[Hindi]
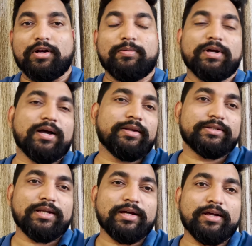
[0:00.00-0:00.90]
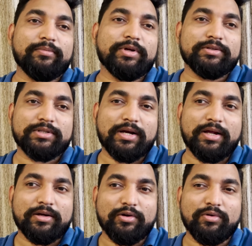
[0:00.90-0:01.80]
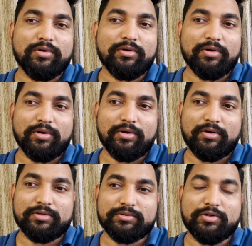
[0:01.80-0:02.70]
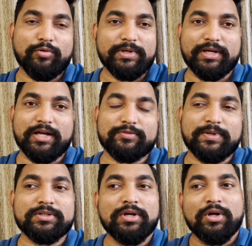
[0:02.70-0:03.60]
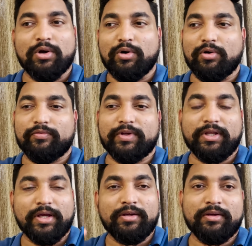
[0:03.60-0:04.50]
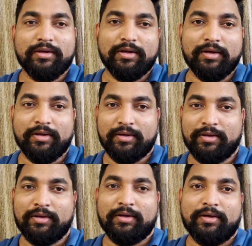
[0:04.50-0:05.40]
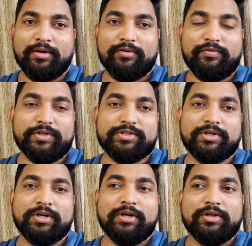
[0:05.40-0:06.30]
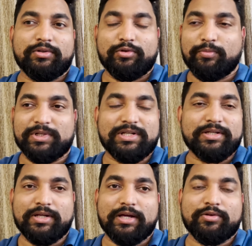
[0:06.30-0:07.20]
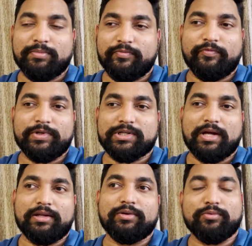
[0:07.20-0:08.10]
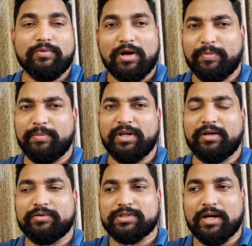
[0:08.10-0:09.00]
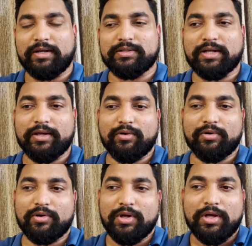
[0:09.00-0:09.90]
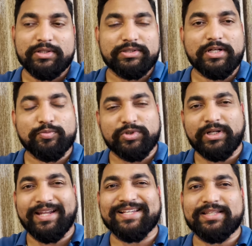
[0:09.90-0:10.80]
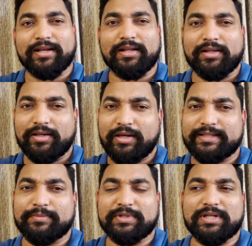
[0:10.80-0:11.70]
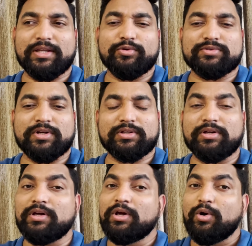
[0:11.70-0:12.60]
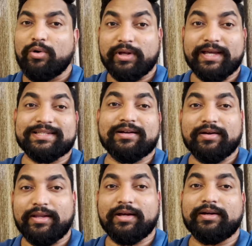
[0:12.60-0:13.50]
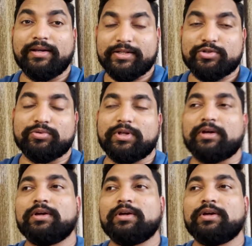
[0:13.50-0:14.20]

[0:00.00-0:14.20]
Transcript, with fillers: गड़बड़ खाने चला गया मैं साढ़े आठ नौ नौ बजे के आसपास और फिर ये फ़िश तो मछली गया तो फ़िश खा ली वहाँ पे मैंने सार्डिन खाई और जस्ट मुझे टेस्ट देखना था कि कैसे मसाले यूज़ करते और कैसा करी का टेस्ट होता